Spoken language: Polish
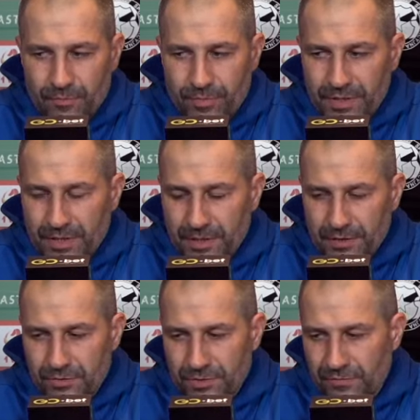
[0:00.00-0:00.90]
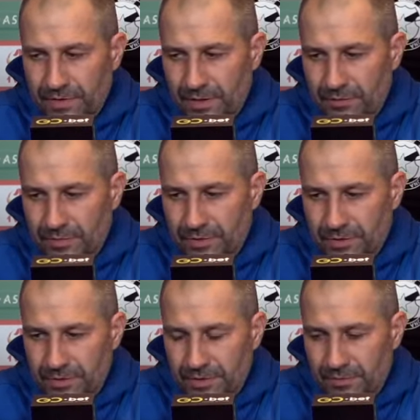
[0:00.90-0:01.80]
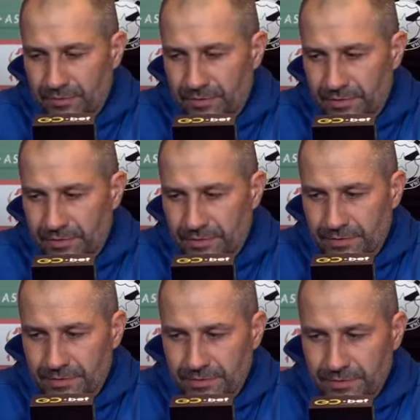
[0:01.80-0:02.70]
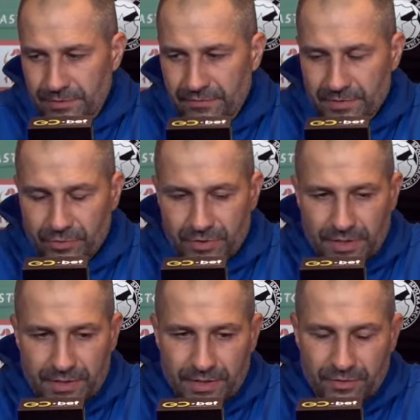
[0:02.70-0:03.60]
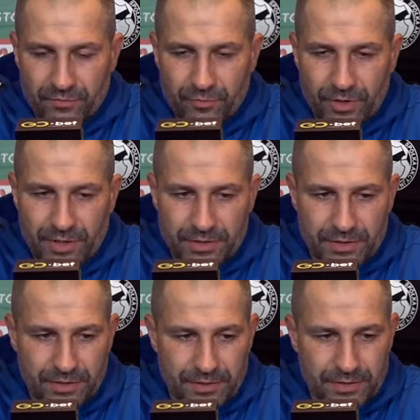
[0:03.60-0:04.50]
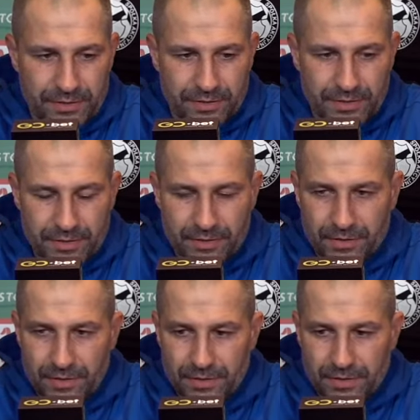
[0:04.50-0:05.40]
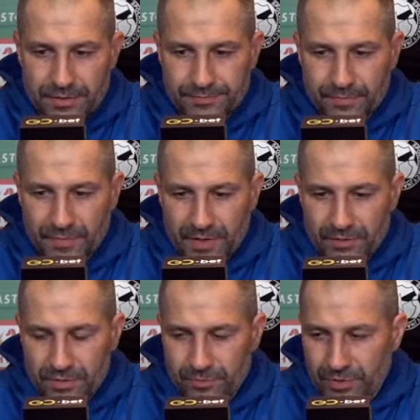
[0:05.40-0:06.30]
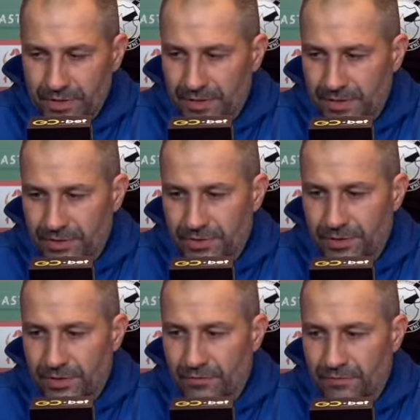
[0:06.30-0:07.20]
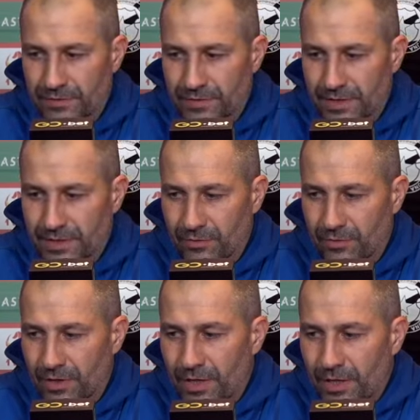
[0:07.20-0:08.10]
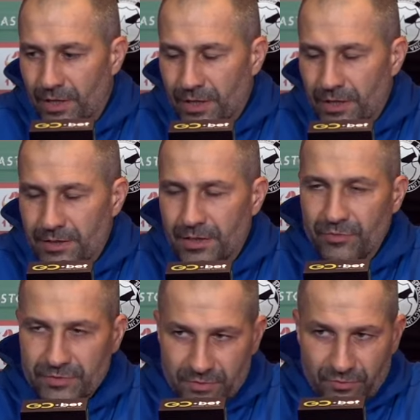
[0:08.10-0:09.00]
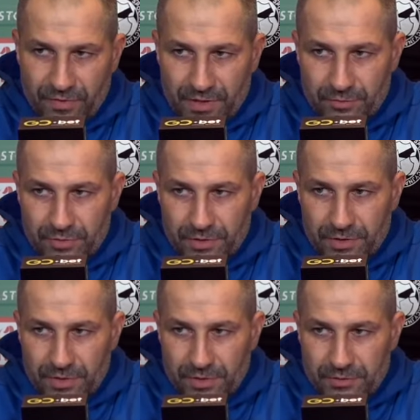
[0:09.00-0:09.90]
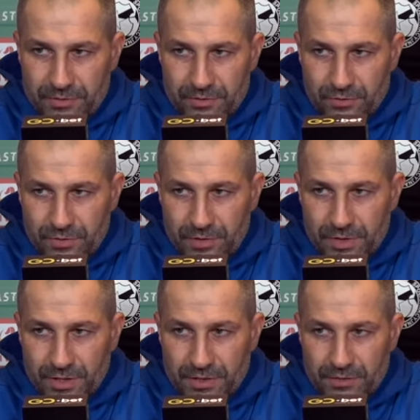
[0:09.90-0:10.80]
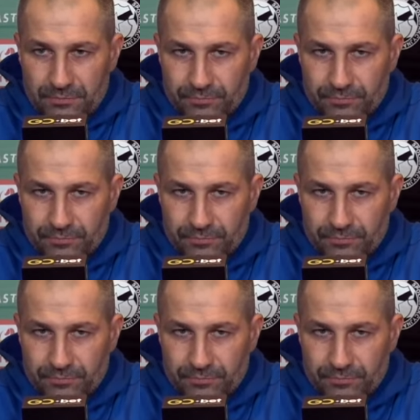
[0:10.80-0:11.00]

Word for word: Panie redaktorze, wydaje mi się, jeszcze mamy dwa spotkania, jedno w Pucharze i jedne, jedno spotkanie jeszcze ligowe zostało. Na podsumowanie przyjdzie rundy czas.